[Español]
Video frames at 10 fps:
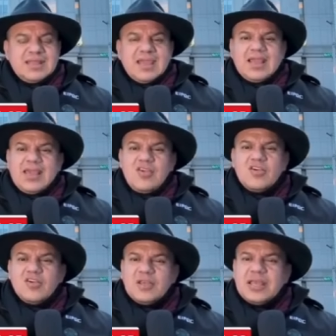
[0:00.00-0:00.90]
Es que yo
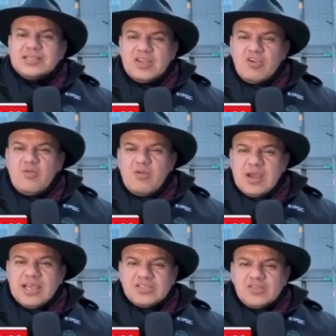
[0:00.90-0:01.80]
creo que así como lo
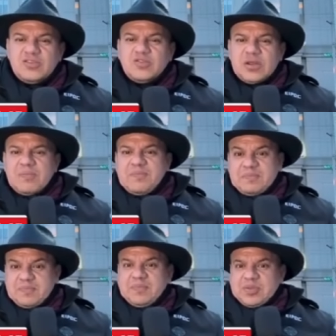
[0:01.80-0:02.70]
han hecho en Honduras,
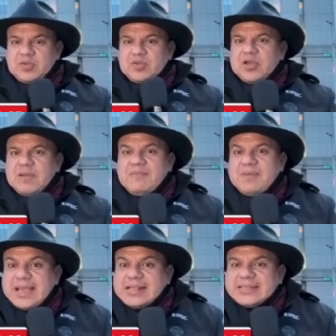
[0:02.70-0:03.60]
yo creo que
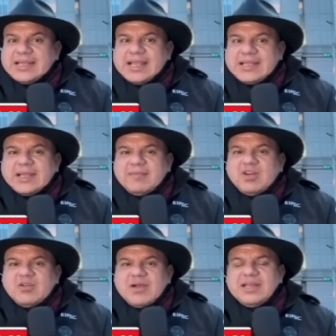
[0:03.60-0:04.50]
piensan que aquí también
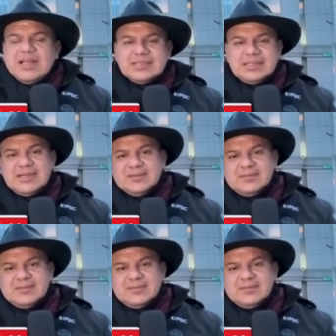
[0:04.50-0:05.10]
lo van a venir a hacer.